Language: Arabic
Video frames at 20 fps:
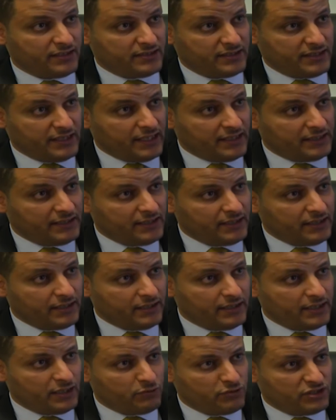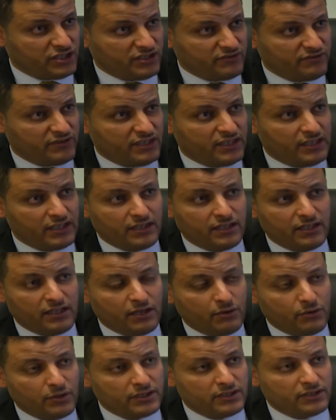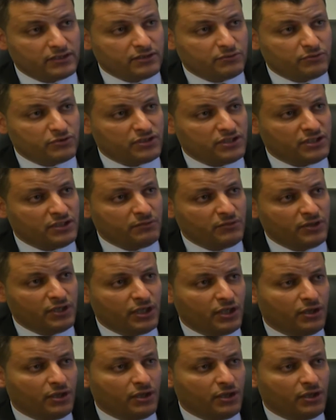سياديه اللي هي مستشفى الحوادث ابو سليم